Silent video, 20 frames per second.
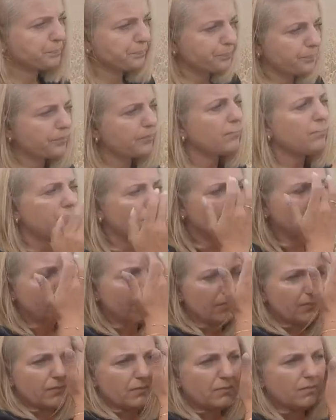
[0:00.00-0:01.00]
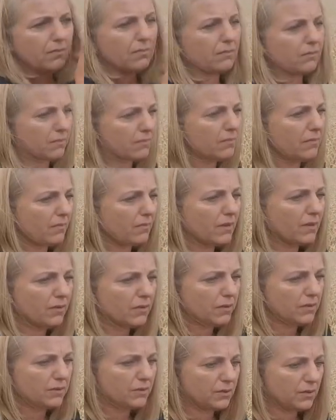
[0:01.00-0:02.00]
po tych grzybówkach.
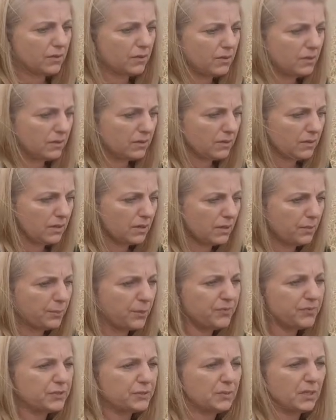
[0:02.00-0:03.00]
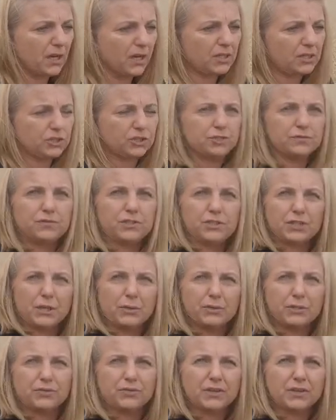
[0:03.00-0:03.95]
Naprawdę było, była zdrowa, ale, ale cały czas... Ale widziałeś